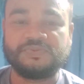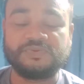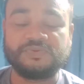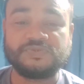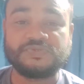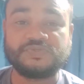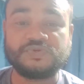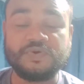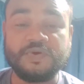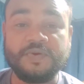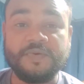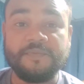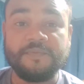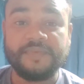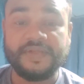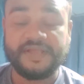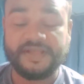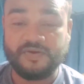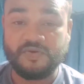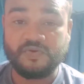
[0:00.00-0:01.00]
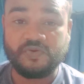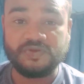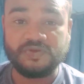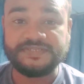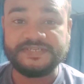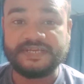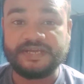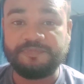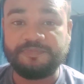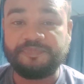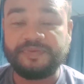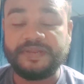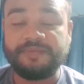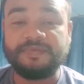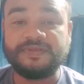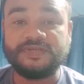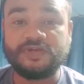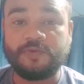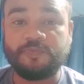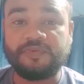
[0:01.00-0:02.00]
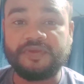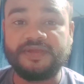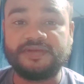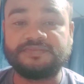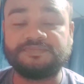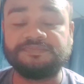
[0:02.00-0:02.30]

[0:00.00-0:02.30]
दोस्तों मैं कौन कौन सी कंपनी में जॉब किया